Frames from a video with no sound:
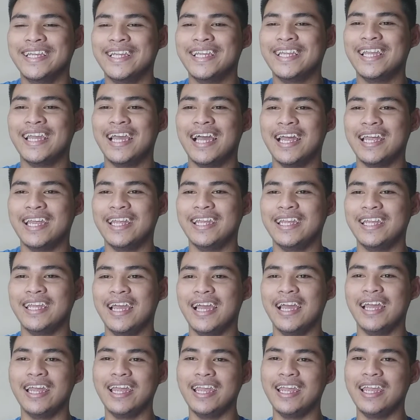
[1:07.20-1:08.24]
Yeah,
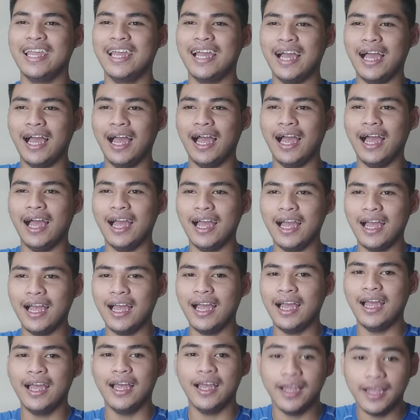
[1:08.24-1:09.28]
yeah,
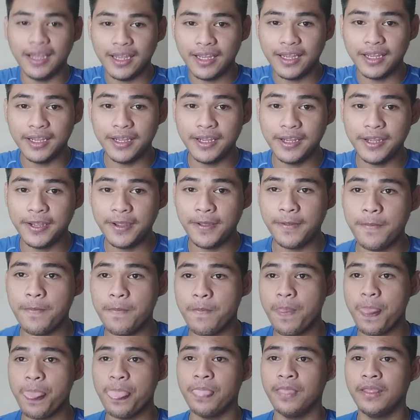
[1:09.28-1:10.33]
yeah.
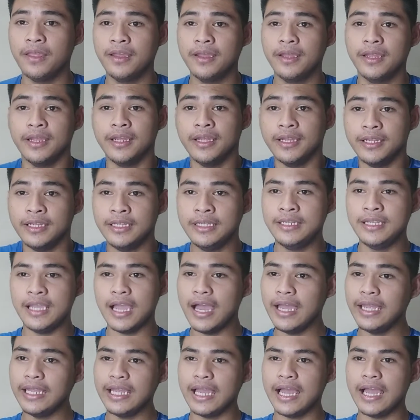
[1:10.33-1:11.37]

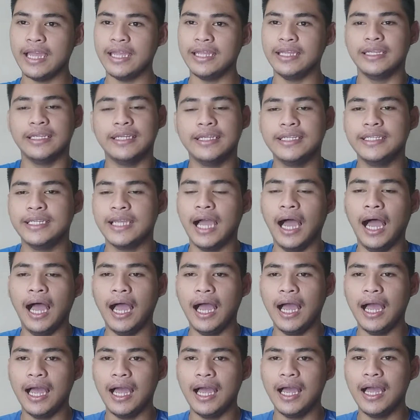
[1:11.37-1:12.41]
Yeah, yeah, yeah,
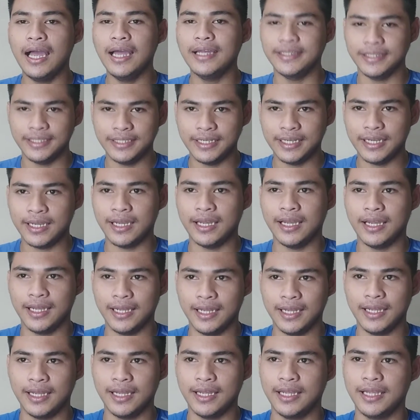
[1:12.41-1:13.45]
yeah,
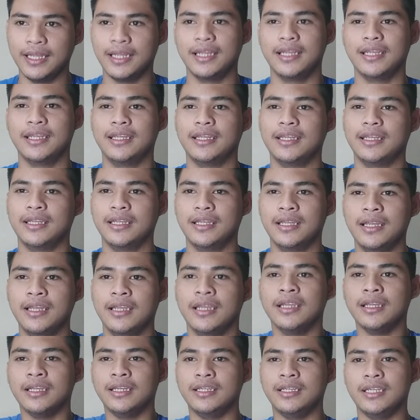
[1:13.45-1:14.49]
yeah.
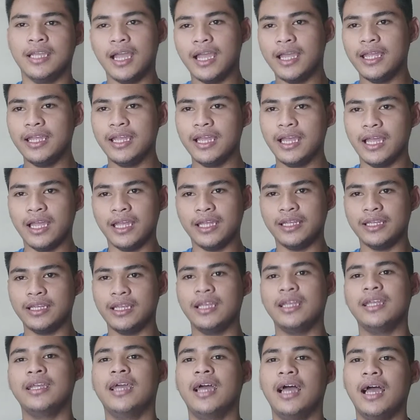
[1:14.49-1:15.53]
Yeah, yeah,
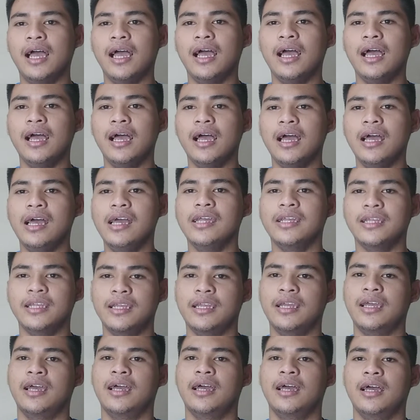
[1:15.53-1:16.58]
yeah, yeah,
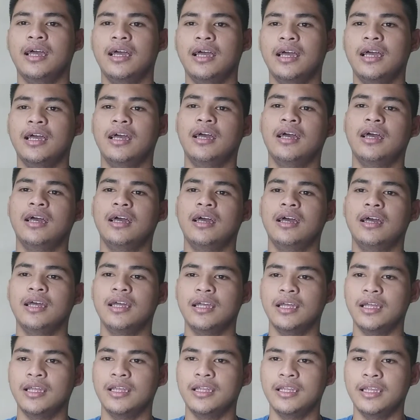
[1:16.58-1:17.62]
yeah.
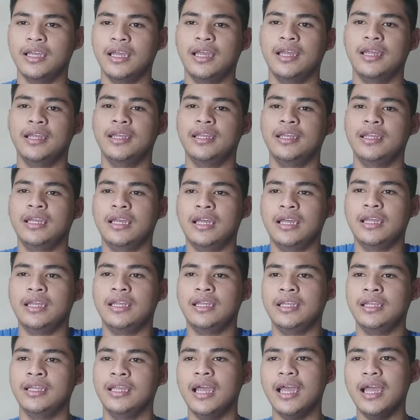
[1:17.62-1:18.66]
Yeah, yeah,
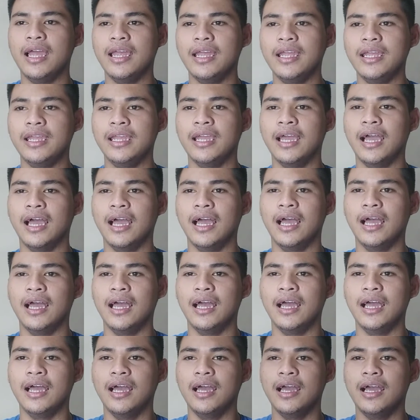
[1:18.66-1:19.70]
yeah,
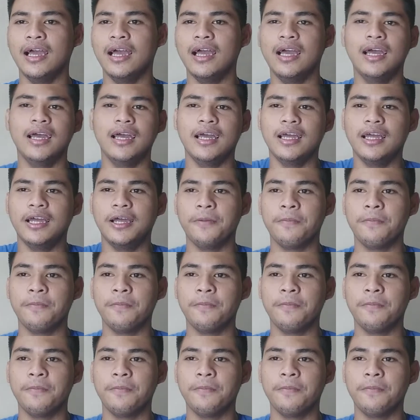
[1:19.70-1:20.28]
yeah.